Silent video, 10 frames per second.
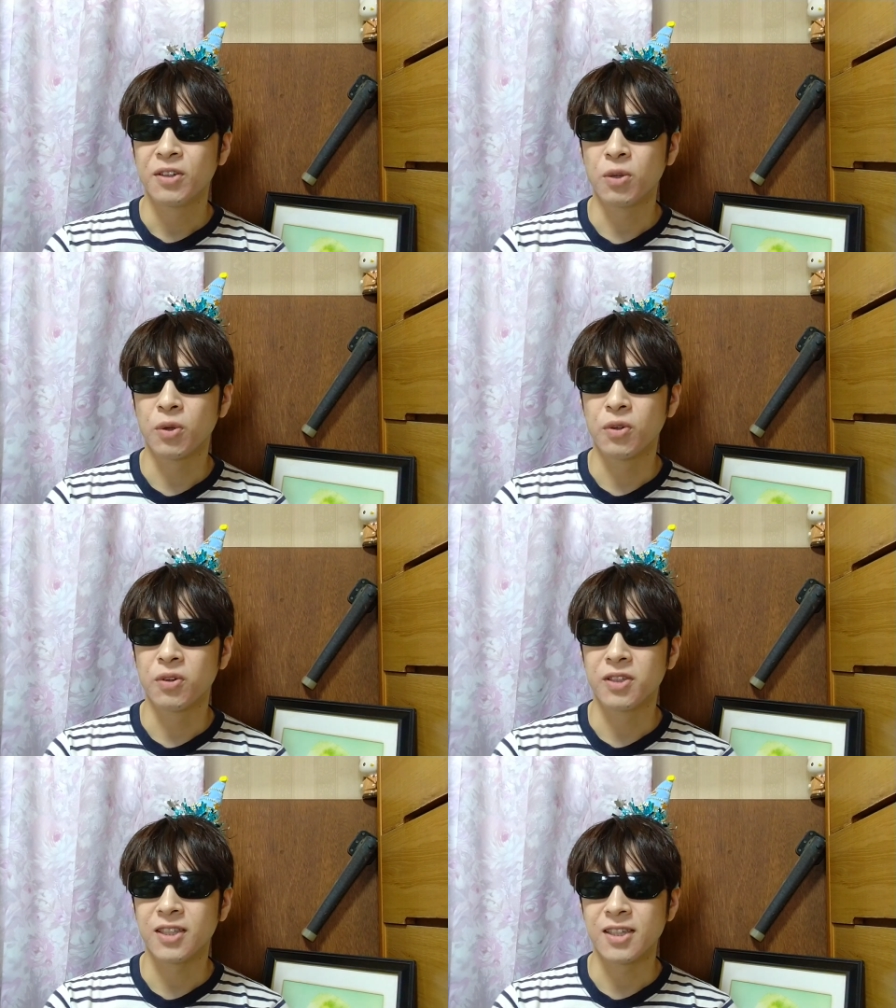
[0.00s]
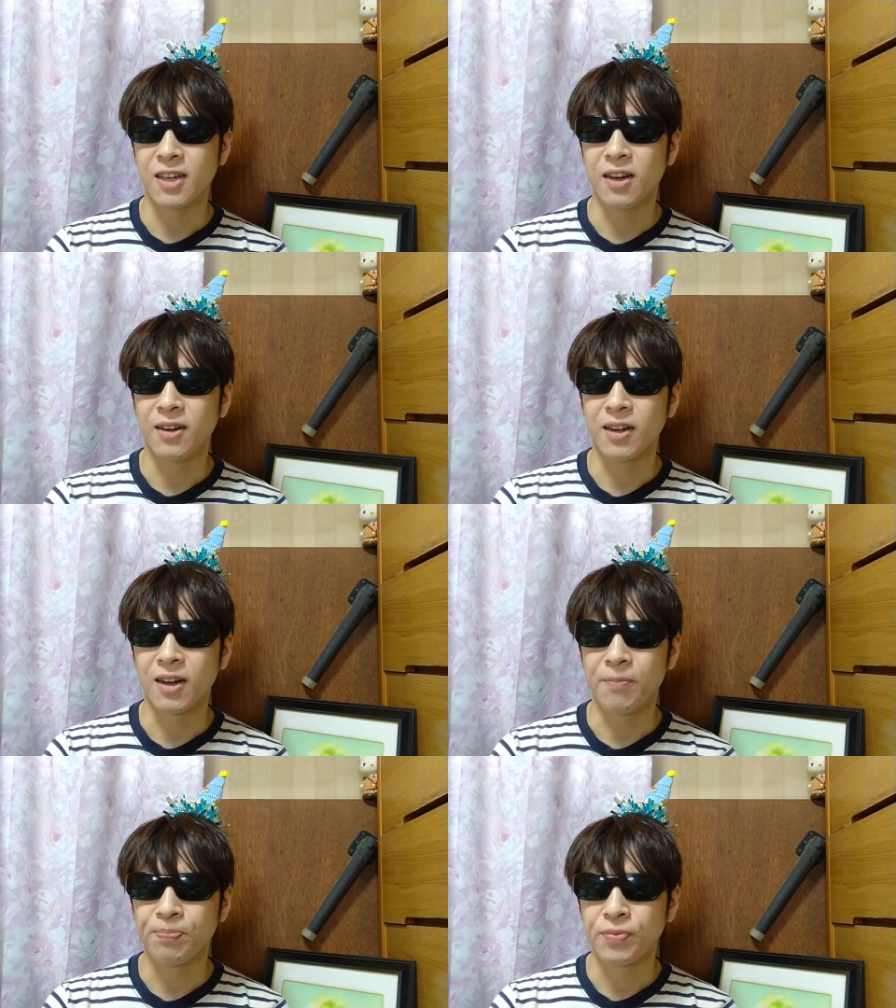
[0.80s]
キョドキョドしてさ、なん
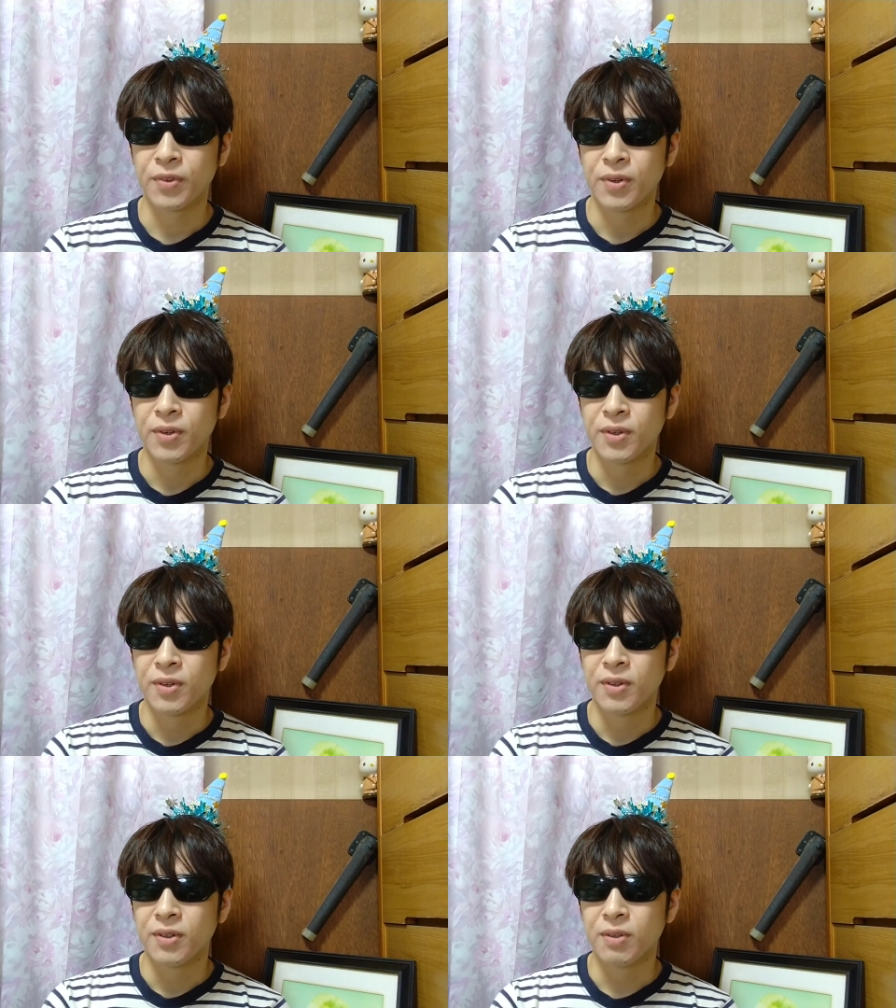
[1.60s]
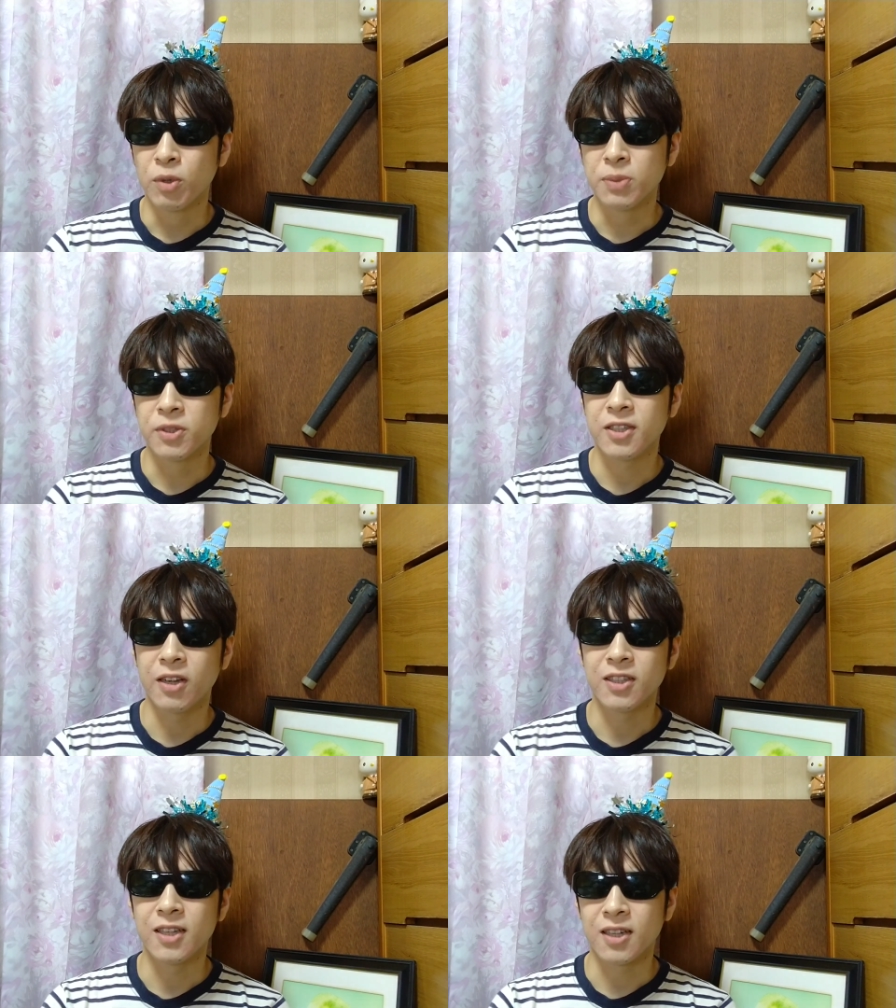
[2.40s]
か、もじもじし
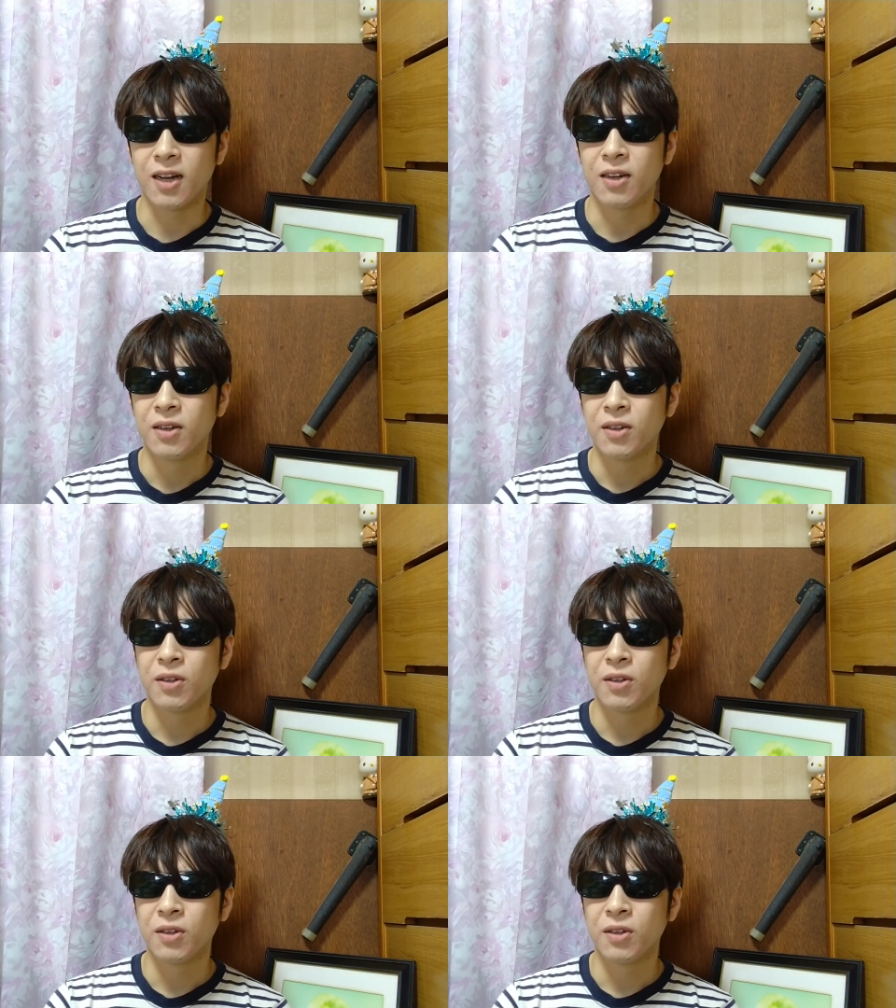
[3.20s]
てるじゃないですか。